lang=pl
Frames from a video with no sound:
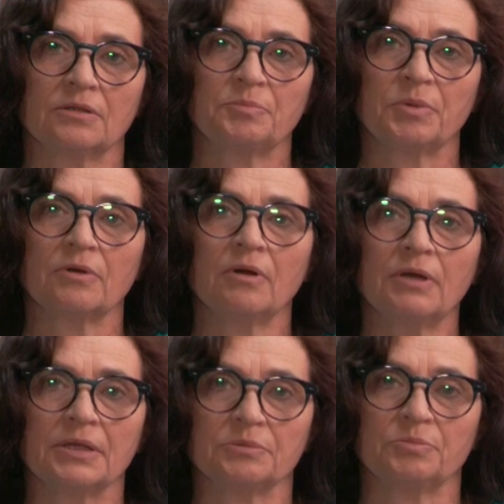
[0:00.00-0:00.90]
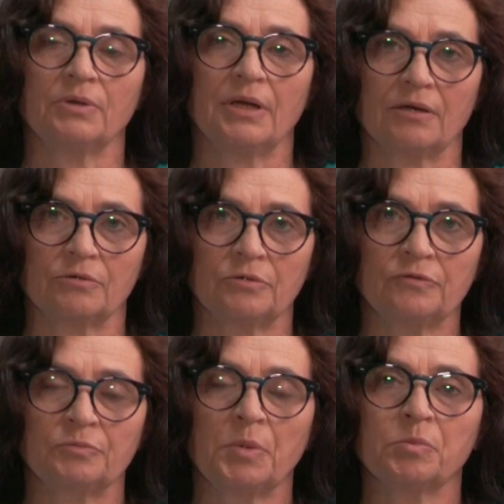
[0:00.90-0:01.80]
y, pokoleń
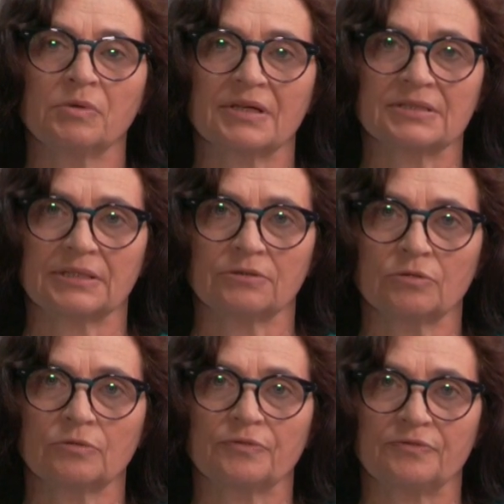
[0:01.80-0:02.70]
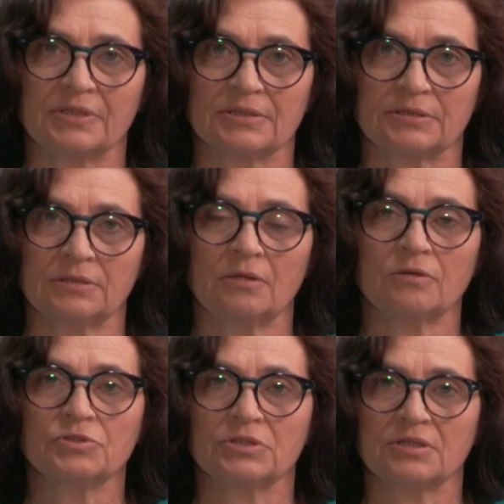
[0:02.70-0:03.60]
Polaków, popularyzatorów wiedzy
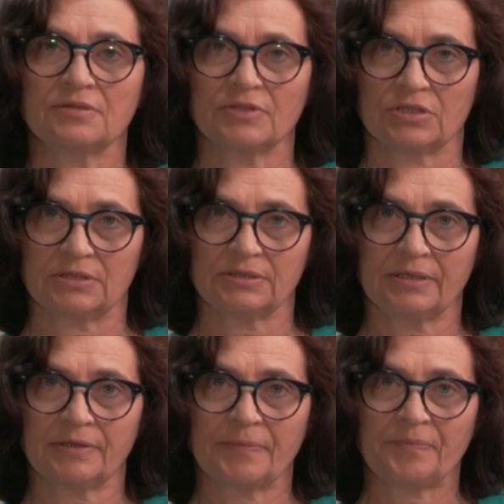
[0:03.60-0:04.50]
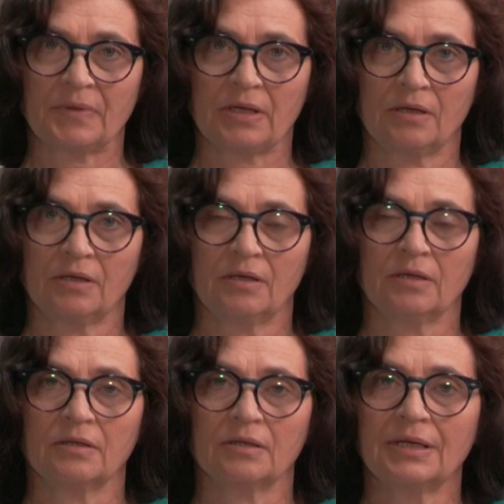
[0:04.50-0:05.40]
o dzikich zwierzętach.
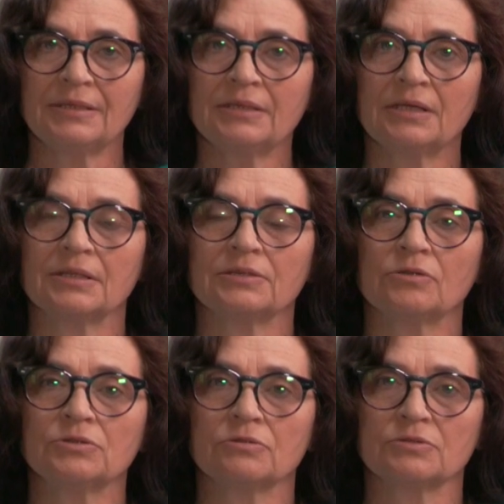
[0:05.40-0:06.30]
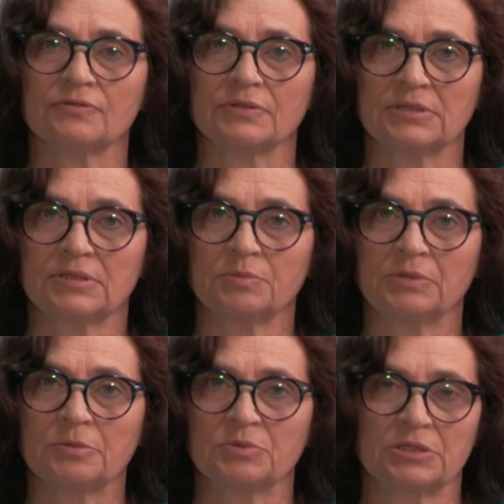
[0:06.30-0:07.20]
Y, Hanna i Antoni Gucwińscy
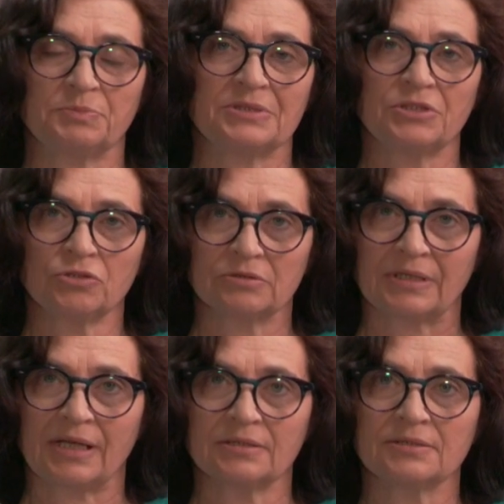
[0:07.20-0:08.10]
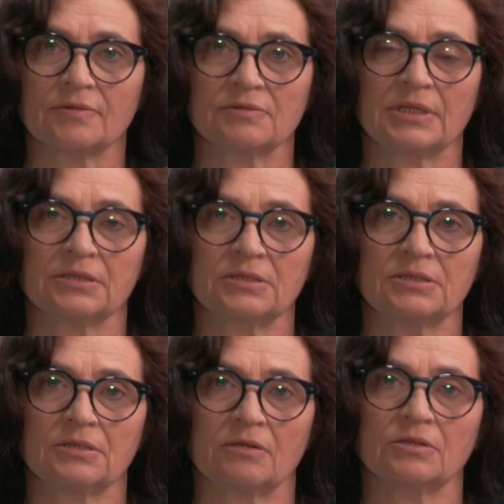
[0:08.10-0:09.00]
byli przez 50 lat związani
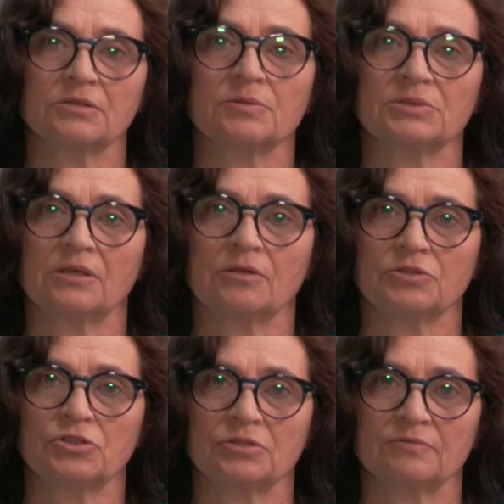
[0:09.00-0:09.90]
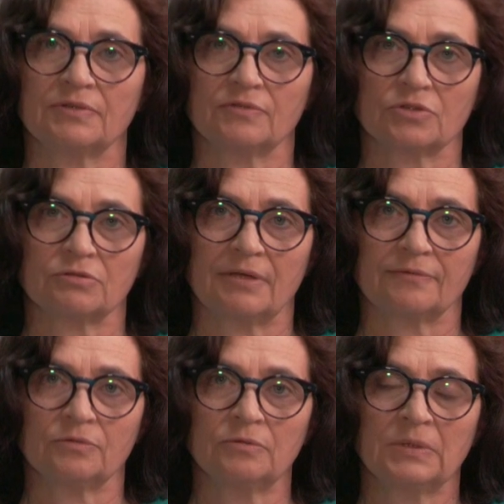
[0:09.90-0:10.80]
z ogrodem zoologicznym we
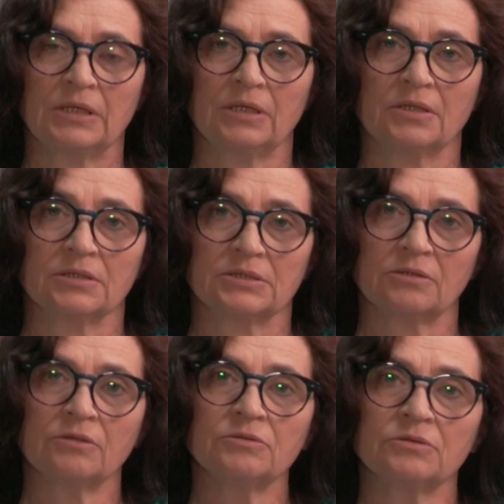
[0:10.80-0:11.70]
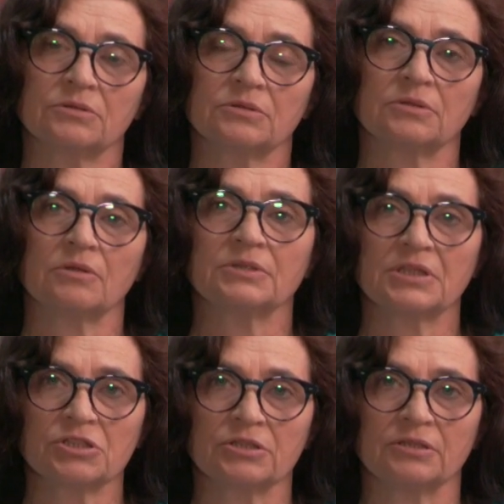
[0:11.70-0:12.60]
Wrocławiu, skąd y,
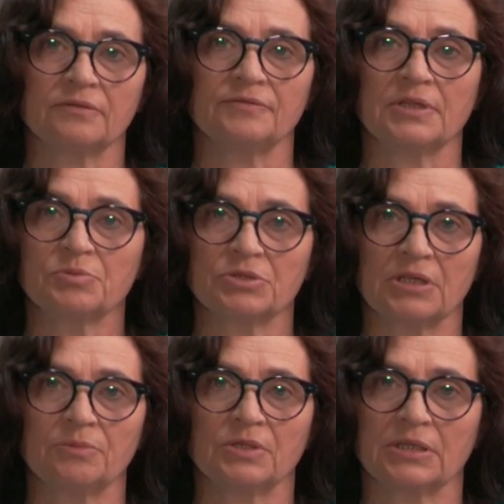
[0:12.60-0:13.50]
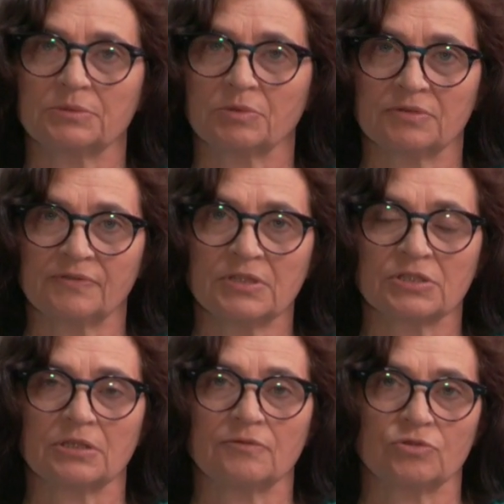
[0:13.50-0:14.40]
odeszli w nieprzyjemnej
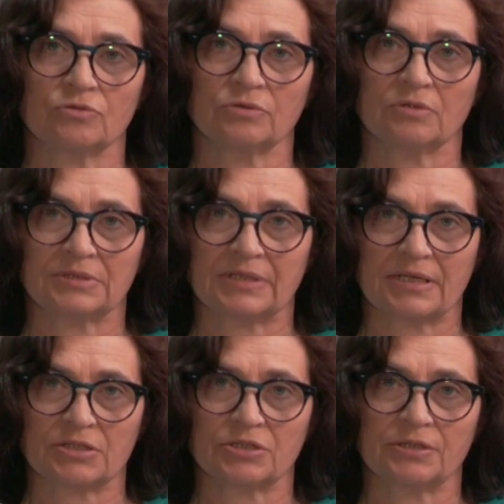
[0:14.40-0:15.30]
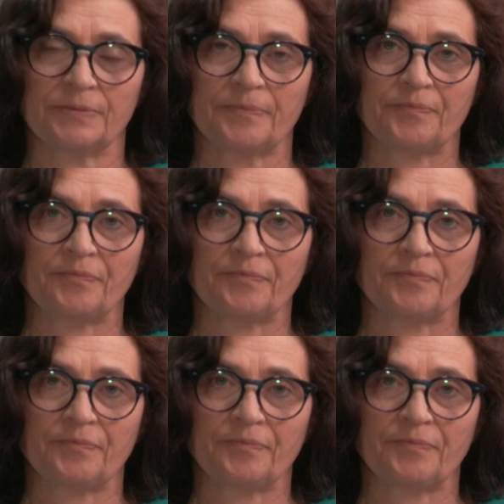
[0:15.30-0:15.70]
atmosferze i wśród oskarżeń.